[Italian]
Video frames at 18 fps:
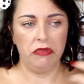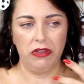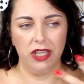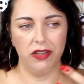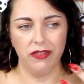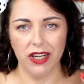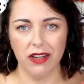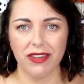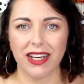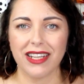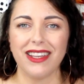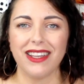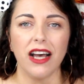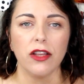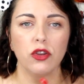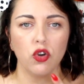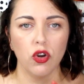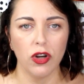dire la
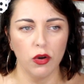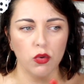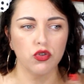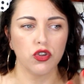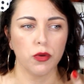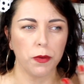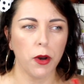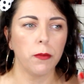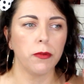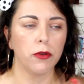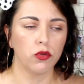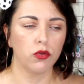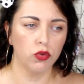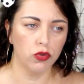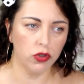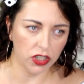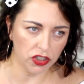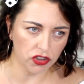verità non la uso proprio
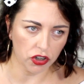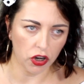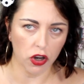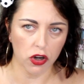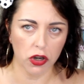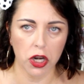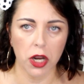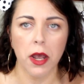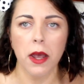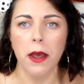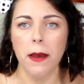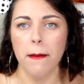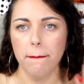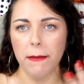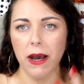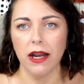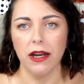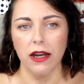tutti i giorni,
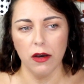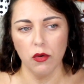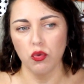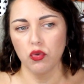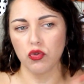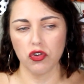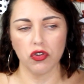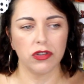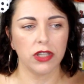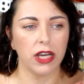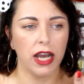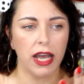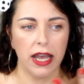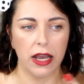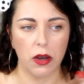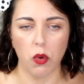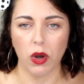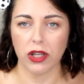ma la uso
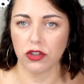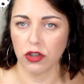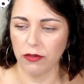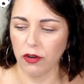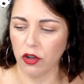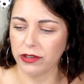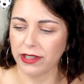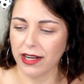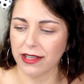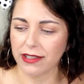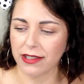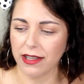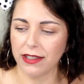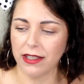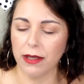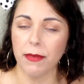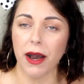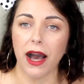3-4 volte la
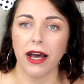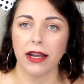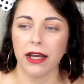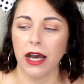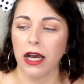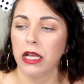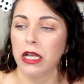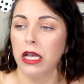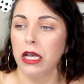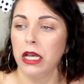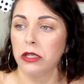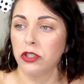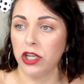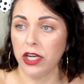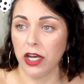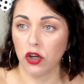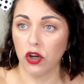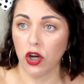settimana,
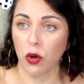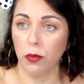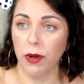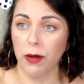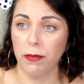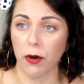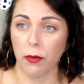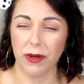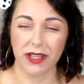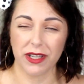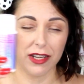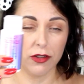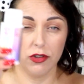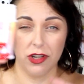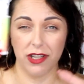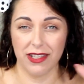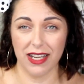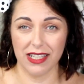ce n'è ancora un bel po' perché
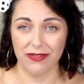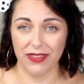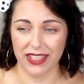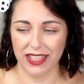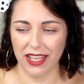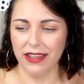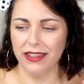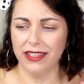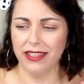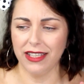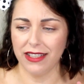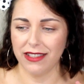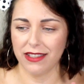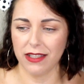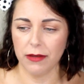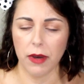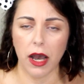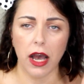non ne serve
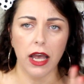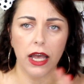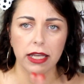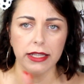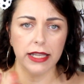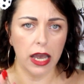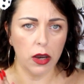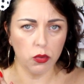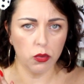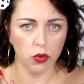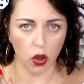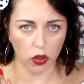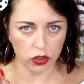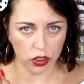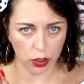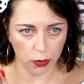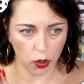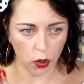tantissima ed è un
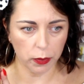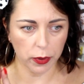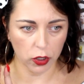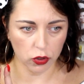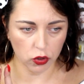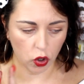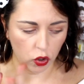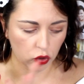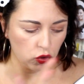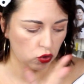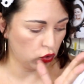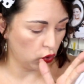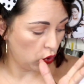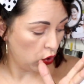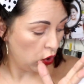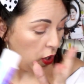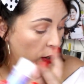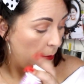ottimo
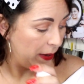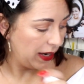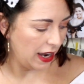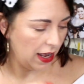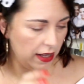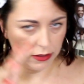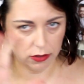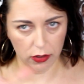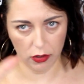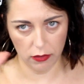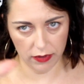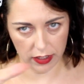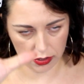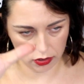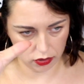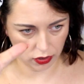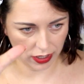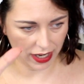prodotto. Peraltro,
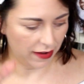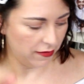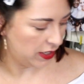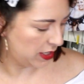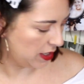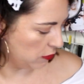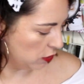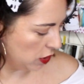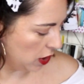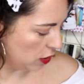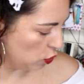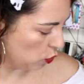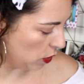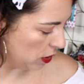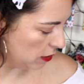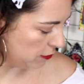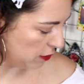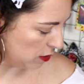visto che vi stavo dando
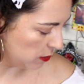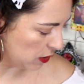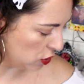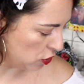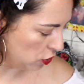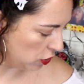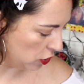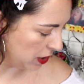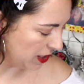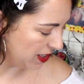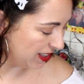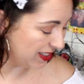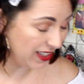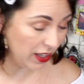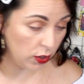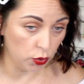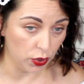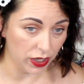quell'informazione di
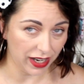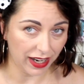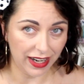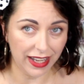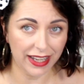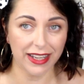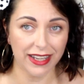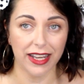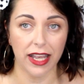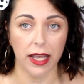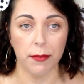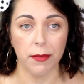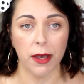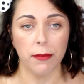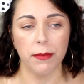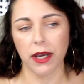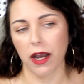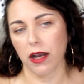diluire le
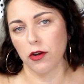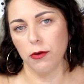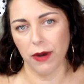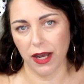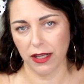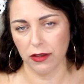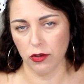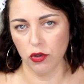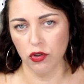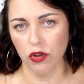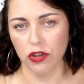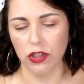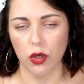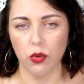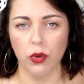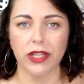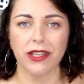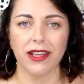creme, mi raccomando non
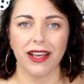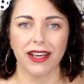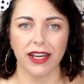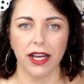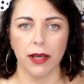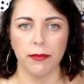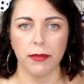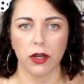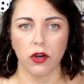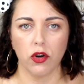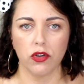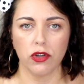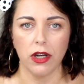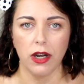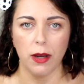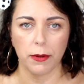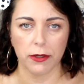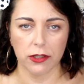diluite le creme con
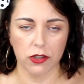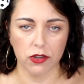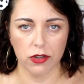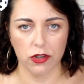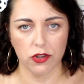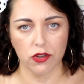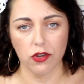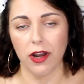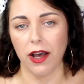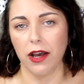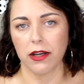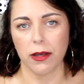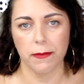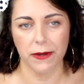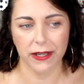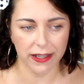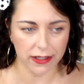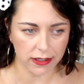la protezione solare
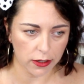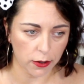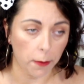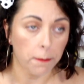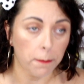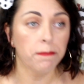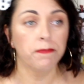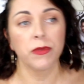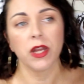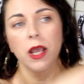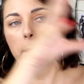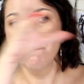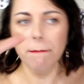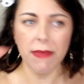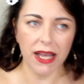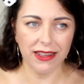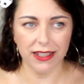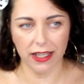perché se no
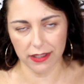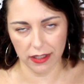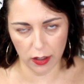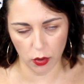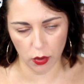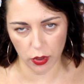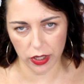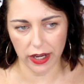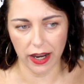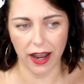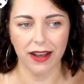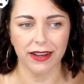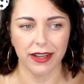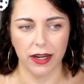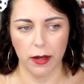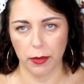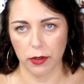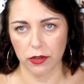mi andate a diluire
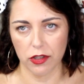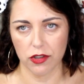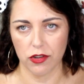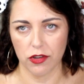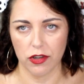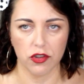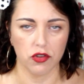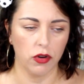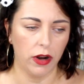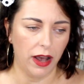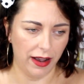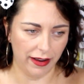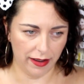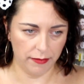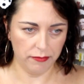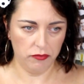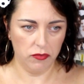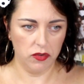anche la protezione
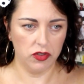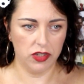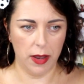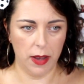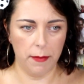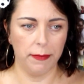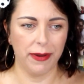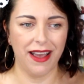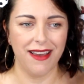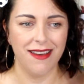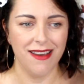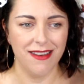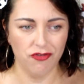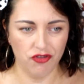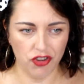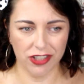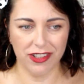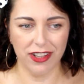solare, sempre
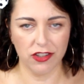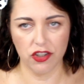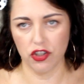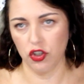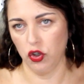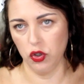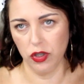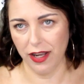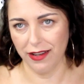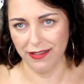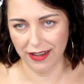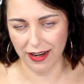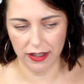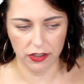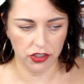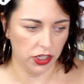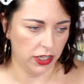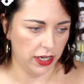citazione
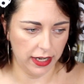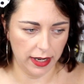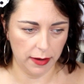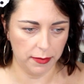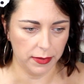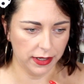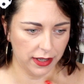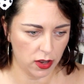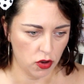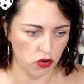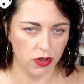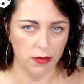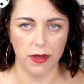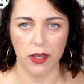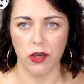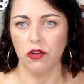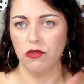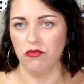della cinica, perché io di
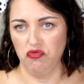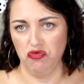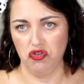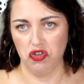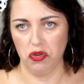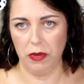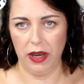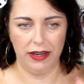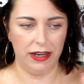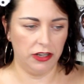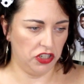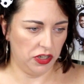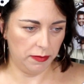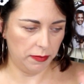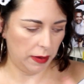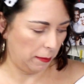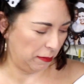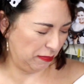mio insomma è una cippa.